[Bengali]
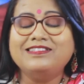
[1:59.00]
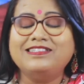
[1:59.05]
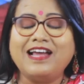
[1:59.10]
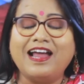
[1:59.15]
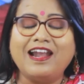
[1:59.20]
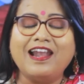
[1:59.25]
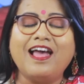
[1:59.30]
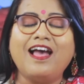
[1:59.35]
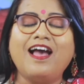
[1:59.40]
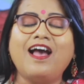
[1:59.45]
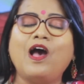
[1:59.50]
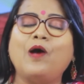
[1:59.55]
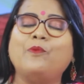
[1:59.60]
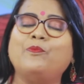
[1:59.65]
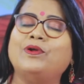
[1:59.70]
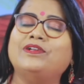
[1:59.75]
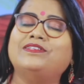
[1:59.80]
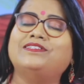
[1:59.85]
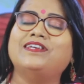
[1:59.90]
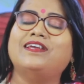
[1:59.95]
যারা
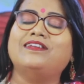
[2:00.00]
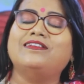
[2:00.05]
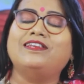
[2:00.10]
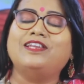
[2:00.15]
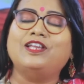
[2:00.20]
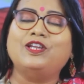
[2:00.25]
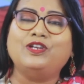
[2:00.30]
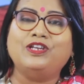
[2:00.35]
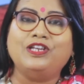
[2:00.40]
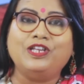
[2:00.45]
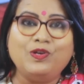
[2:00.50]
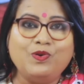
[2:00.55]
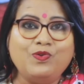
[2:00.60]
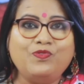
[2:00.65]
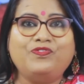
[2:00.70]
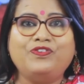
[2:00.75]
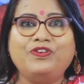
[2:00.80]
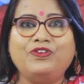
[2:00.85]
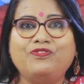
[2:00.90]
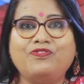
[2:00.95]
আমার চ্যানেলের নিউ
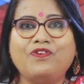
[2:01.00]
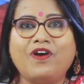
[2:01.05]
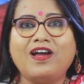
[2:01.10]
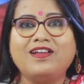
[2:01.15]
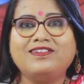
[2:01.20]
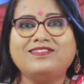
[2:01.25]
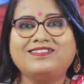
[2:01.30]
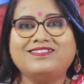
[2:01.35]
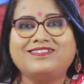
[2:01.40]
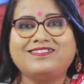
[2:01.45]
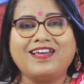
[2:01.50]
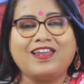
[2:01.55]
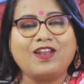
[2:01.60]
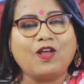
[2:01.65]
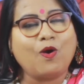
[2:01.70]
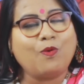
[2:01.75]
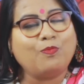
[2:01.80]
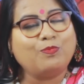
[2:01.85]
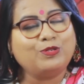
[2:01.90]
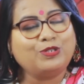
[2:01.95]
ভিউয়ার্স
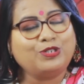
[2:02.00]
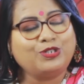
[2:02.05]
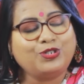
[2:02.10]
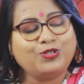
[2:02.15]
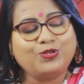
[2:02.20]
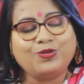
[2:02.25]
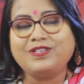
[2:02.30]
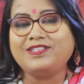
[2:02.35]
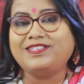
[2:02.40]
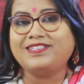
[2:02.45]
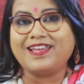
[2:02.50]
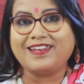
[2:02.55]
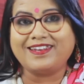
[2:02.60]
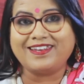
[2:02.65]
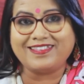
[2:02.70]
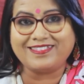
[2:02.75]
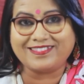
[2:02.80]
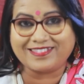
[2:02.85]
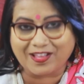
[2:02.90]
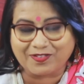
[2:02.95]
তারা অবশ্যই
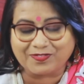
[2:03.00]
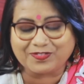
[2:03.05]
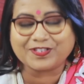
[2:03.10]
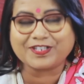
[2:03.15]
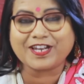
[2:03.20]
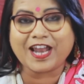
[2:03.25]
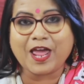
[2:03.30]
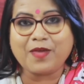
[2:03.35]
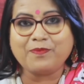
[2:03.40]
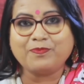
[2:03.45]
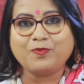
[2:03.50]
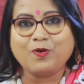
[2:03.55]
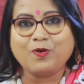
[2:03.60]
চ্যানেল সাবস্ক্রাইব